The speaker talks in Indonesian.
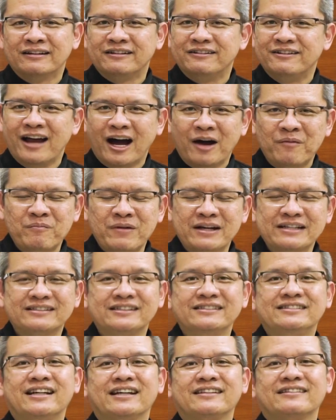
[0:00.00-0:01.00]
damai
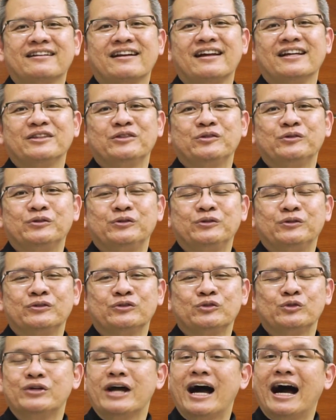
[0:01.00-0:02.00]
sejahtera itu
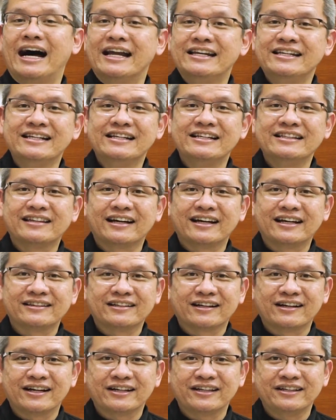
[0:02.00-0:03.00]
sudah hadir di
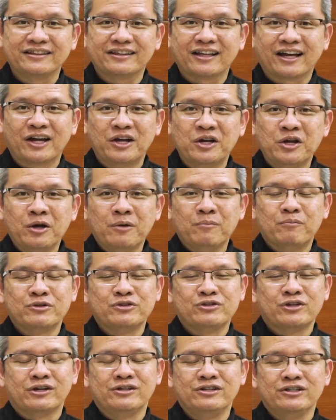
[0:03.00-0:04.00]
tengah-tengah kita
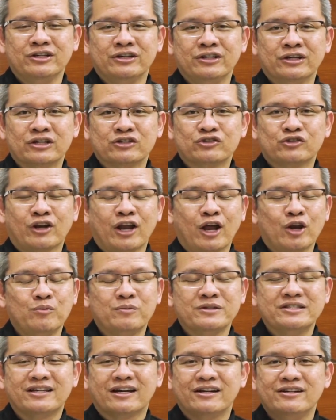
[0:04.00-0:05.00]
menjadi
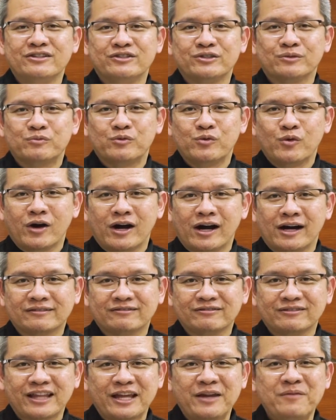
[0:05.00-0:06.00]
selalu menjadi sebuah
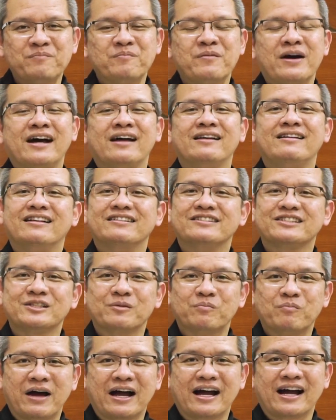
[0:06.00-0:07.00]
tema dan
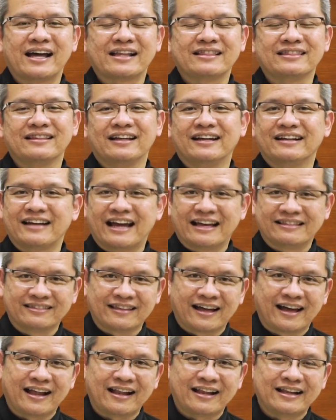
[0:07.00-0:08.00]
semangat
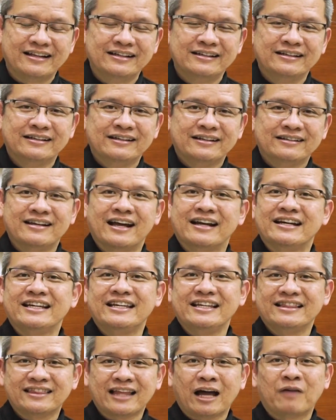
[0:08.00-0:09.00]
Natal dan
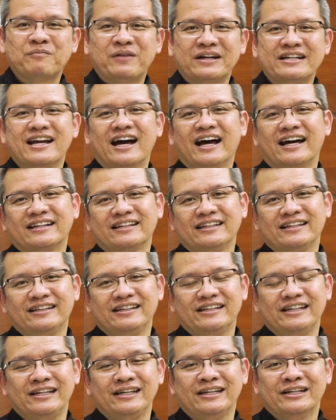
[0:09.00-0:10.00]
kita pada hari
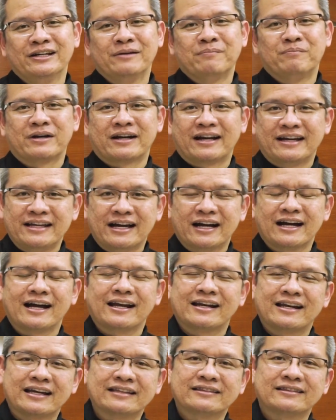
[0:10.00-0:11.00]
ini
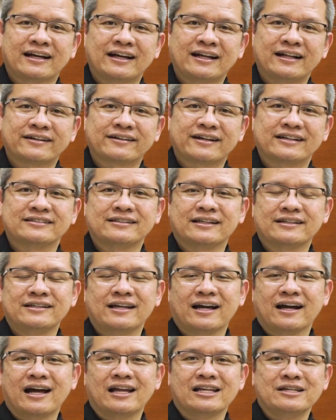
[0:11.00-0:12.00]
merayakan Natal
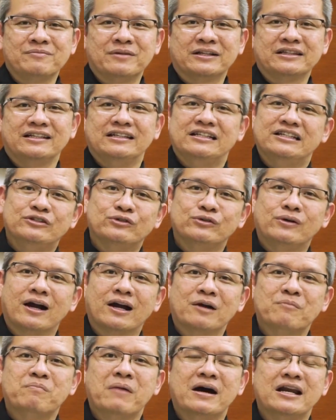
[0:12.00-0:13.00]
rasanya kalimat ini juga
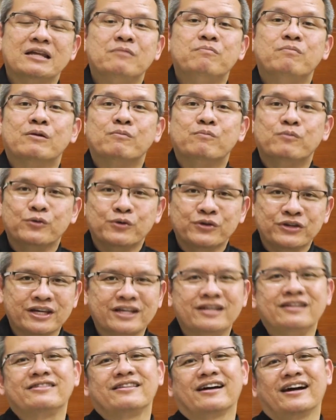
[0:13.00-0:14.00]
kembali
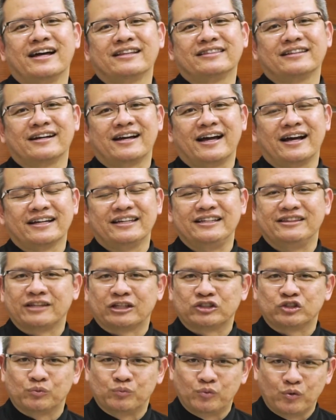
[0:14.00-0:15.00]
berbunyi di tengah-tengah
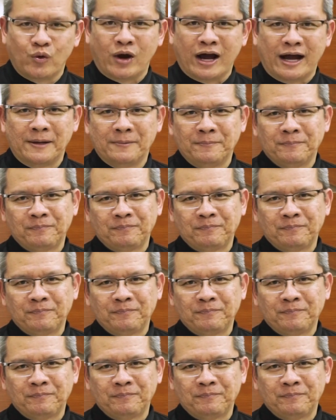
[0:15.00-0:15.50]
kita semua.